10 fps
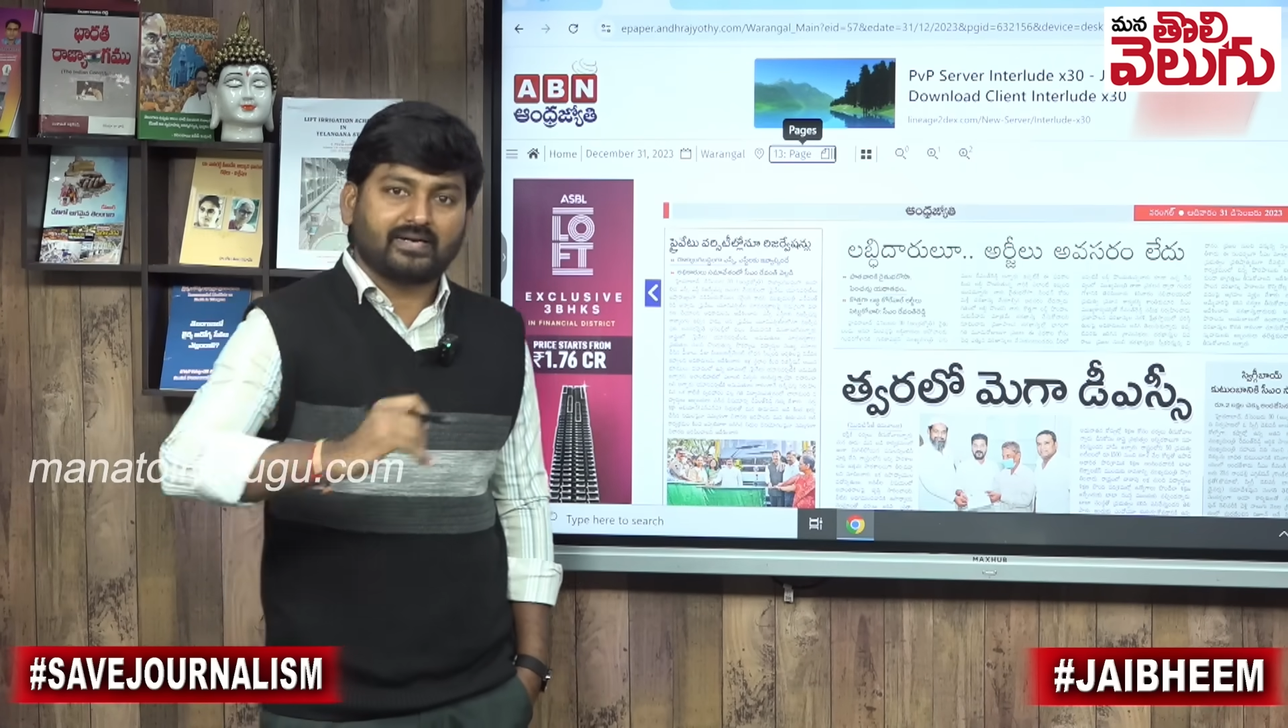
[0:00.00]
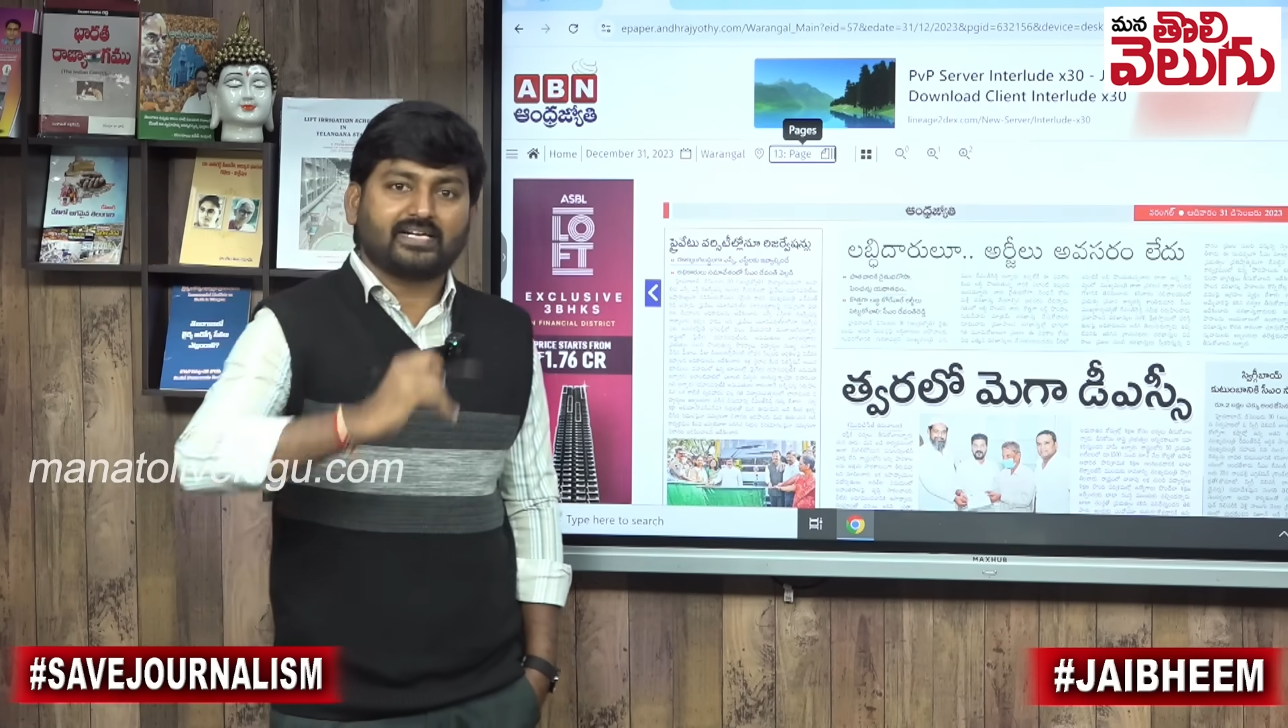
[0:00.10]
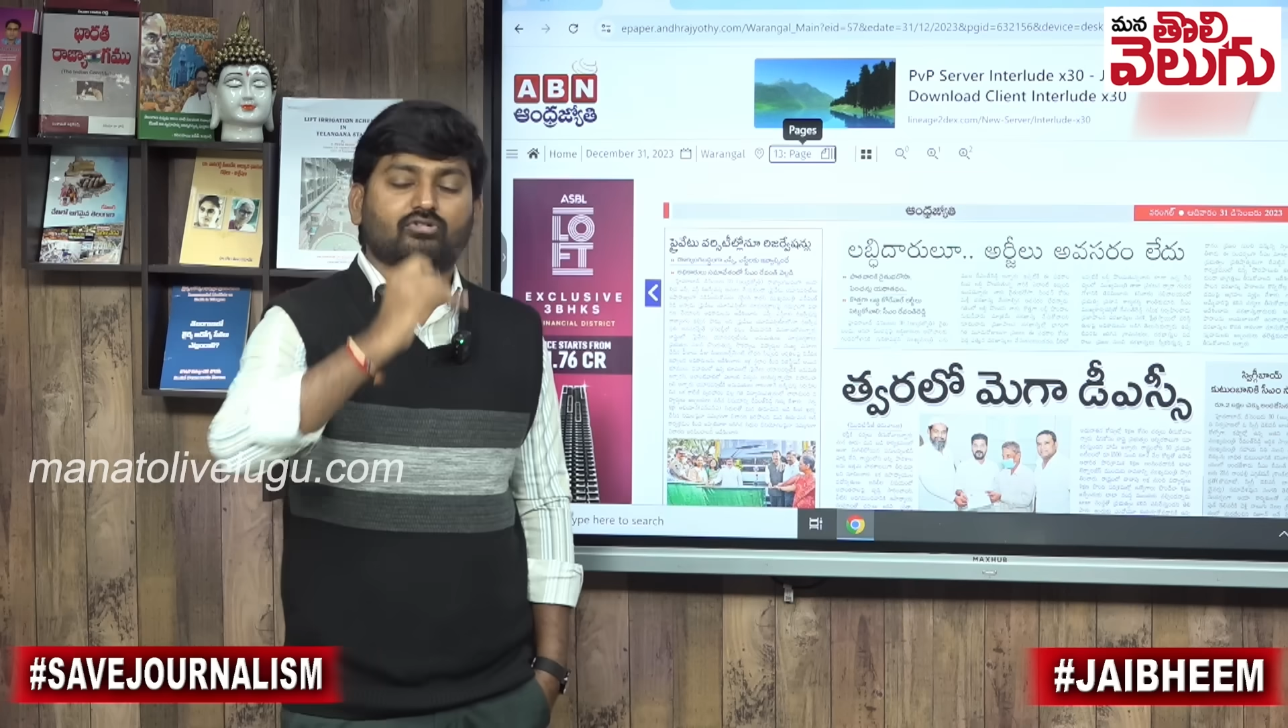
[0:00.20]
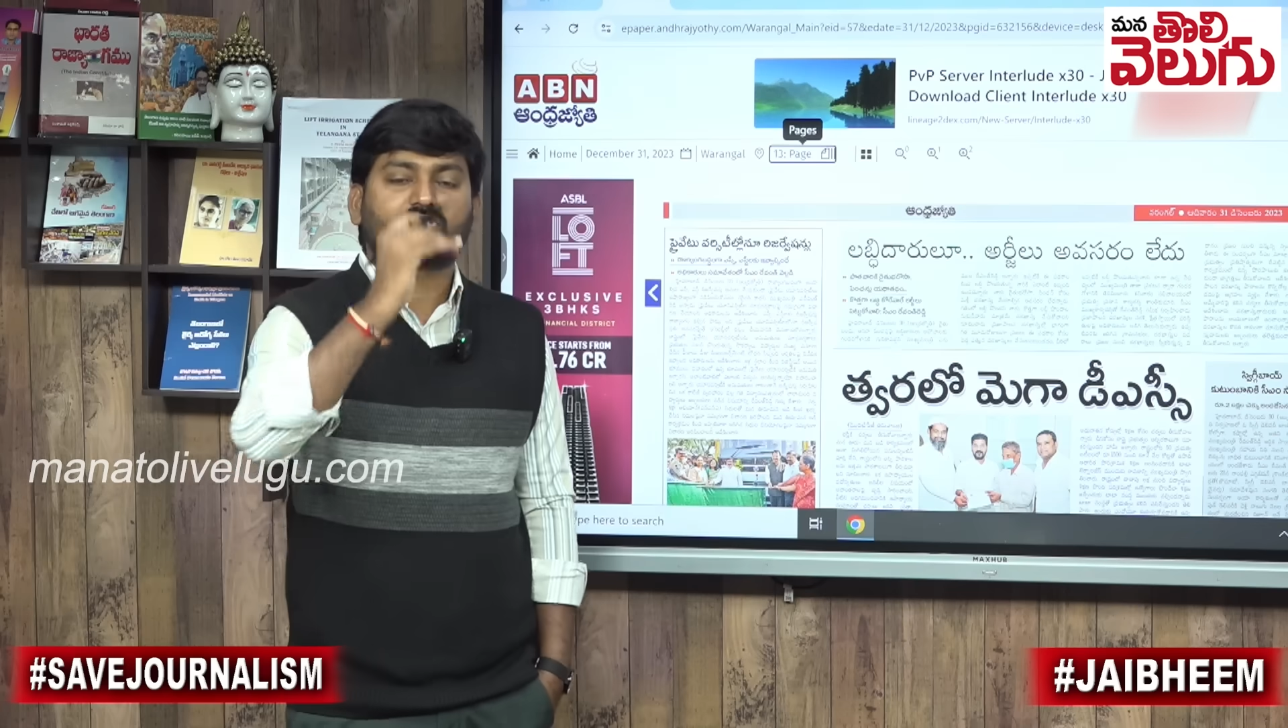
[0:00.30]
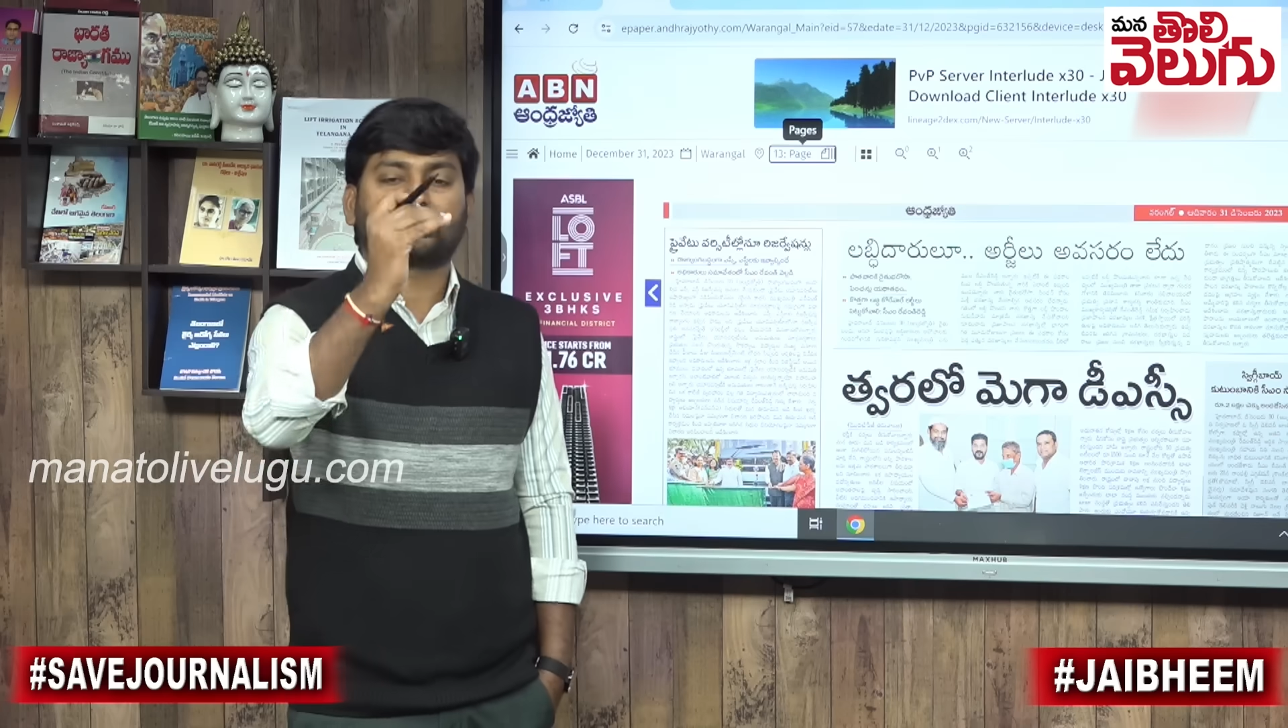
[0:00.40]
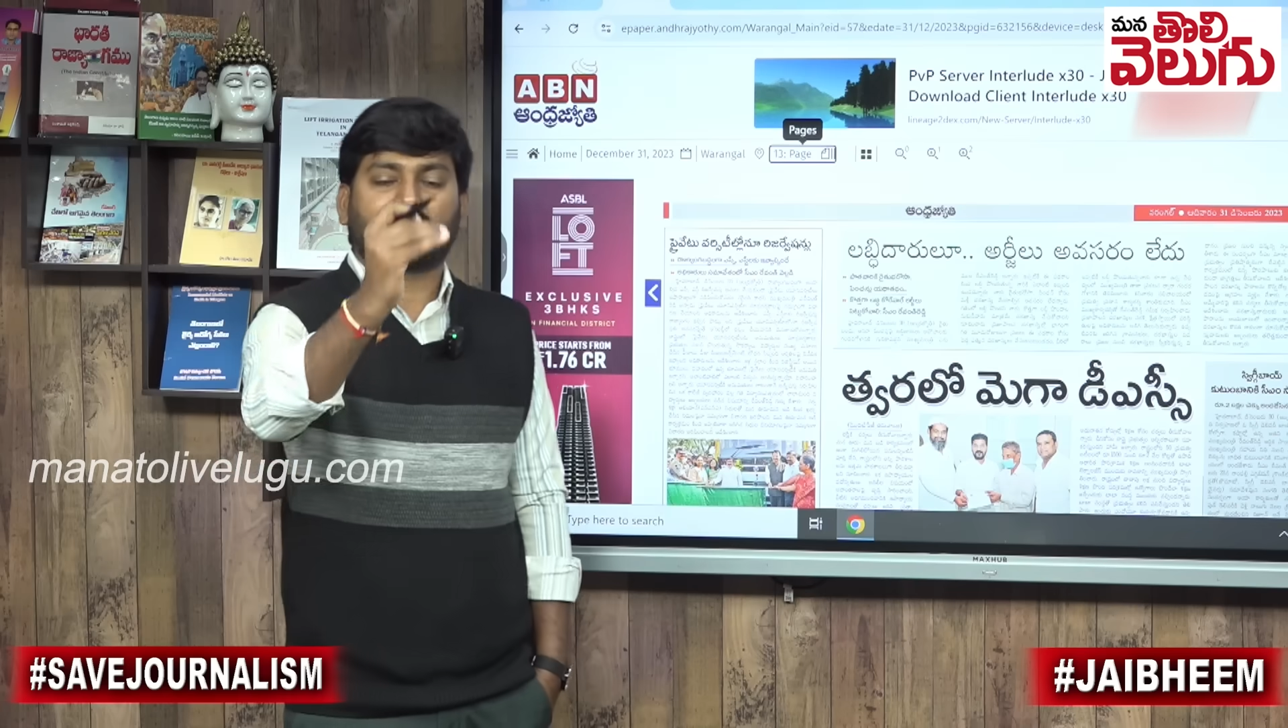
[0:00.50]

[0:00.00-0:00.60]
మీ ఇంటికి వచ్చి